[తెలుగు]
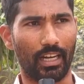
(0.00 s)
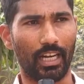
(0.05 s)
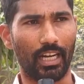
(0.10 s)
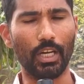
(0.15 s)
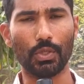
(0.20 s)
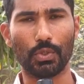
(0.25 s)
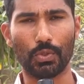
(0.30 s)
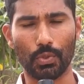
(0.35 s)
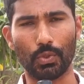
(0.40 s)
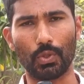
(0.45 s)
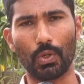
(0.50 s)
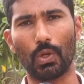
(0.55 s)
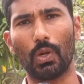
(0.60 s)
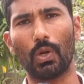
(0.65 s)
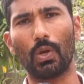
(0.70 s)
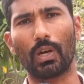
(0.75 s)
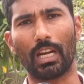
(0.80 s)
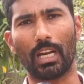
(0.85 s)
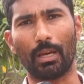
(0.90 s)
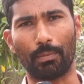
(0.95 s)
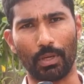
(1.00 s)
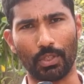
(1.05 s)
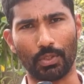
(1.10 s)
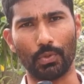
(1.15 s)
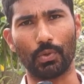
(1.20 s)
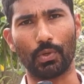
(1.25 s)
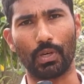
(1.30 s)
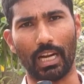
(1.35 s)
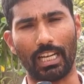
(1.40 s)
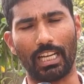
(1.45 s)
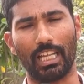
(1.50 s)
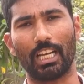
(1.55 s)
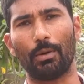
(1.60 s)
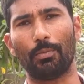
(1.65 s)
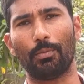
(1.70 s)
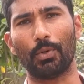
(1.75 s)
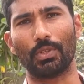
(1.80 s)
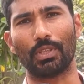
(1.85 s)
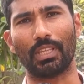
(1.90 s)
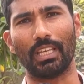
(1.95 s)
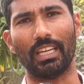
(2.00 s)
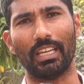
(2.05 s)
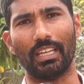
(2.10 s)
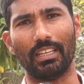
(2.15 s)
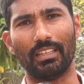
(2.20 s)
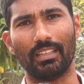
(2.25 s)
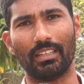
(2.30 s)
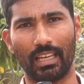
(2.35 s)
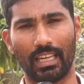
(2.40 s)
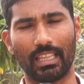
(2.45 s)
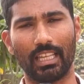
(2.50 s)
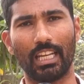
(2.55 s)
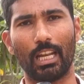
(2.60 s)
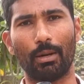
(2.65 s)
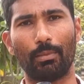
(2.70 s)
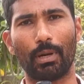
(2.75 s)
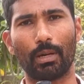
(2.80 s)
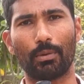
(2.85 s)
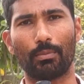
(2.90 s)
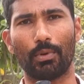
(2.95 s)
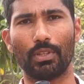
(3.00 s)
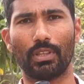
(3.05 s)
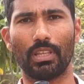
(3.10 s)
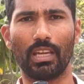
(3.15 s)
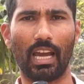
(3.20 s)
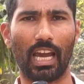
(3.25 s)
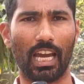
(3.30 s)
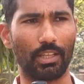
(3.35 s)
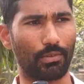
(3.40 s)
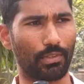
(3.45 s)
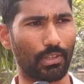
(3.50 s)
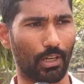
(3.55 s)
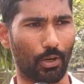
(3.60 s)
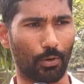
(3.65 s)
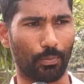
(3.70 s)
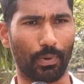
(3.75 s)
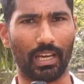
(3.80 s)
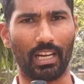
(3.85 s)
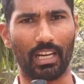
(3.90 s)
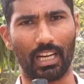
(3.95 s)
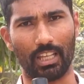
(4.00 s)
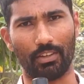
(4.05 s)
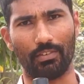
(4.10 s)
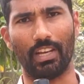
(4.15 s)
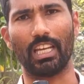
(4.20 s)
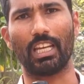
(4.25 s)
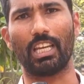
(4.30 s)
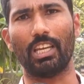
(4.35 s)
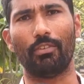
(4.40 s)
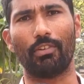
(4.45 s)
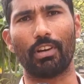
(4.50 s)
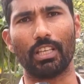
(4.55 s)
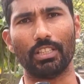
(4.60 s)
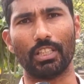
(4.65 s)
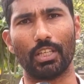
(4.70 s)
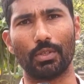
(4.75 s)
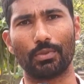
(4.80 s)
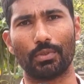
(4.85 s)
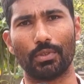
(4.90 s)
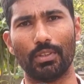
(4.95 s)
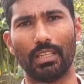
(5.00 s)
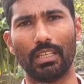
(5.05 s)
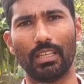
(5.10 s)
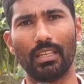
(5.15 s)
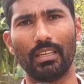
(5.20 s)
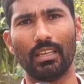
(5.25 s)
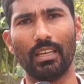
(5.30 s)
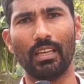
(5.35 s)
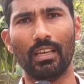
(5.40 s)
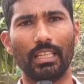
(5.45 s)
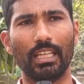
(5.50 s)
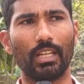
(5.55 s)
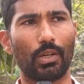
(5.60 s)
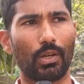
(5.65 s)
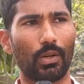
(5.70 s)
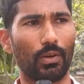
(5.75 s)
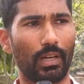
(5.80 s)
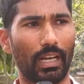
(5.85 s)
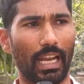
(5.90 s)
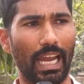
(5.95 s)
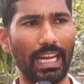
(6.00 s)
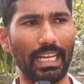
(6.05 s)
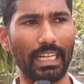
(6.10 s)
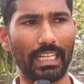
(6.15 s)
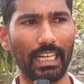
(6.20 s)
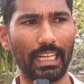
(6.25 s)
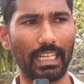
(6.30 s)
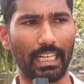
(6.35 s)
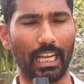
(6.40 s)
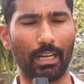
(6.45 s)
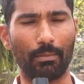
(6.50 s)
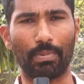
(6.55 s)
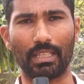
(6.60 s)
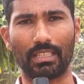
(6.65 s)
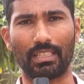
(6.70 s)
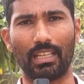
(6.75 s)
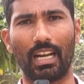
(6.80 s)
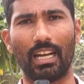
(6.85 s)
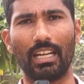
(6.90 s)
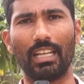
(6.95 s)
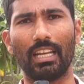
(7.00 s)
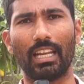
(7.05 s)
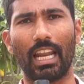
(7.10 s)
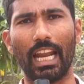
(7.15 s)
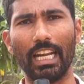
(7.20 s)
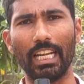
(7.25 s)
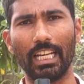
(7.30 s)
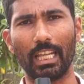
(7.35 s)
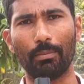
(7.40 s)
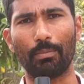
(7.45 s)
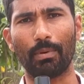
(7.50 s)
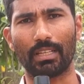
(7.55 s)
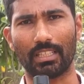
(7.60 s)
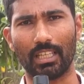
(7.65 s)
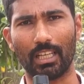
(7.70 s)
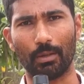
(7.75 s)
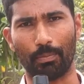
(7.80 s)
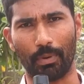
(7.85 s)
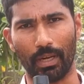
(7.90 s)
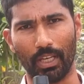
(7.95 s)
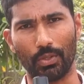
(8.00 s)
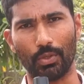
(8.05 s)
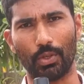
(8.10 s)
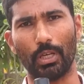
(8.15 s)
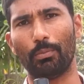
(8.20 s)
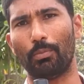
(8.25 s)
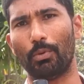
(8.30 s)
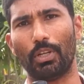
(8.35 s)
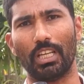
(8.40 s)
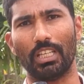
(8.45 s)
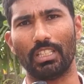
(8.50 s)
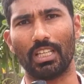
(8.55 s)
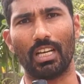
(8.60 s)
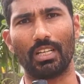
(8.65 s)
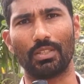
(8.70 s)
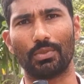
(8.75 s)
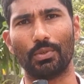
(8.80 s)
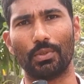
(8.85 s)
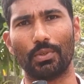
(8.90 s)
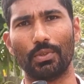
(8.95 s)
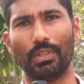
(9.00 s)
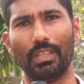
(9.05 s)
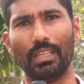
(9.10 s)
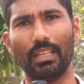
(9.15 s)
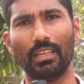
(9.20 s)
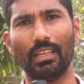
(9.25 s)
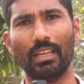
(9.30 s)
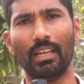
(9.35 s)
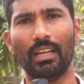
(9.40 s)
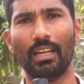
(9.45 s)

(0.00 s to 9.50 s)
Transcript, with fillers: రెండు సూదుల్లో గన పశువు కట్టకపోతే ఎద నిలబడకపోతే ఐదు వందల రూపాయలు అనేది వెనక్కి ఇవ్వడం జరుగుతుంది దీంట్లో నైంటీ టెన్ పర్సెంట్ అంటే నైంటీ పర్సెంట్ పేదోడే పుట్టే ఛాన్స్ ఉంటుంది